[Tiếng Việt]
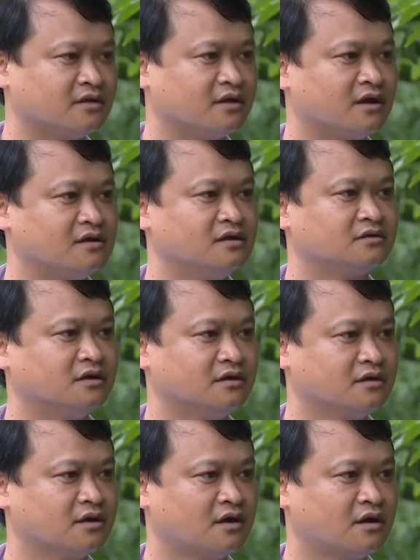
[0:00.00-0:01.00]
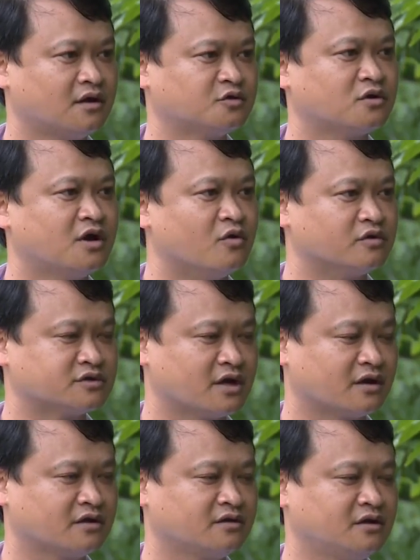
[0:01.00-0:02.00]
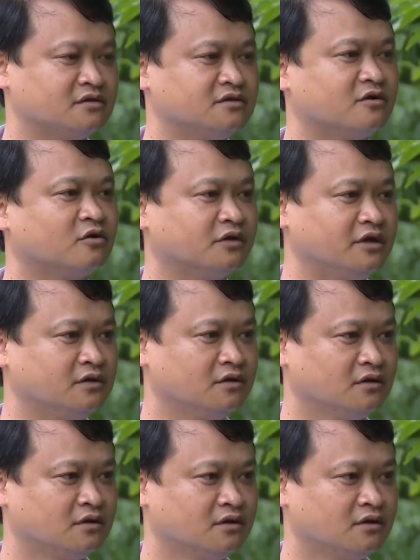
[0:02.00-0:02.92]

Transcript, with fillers: để hướng tới xuất khẩu sang thị trường có tính.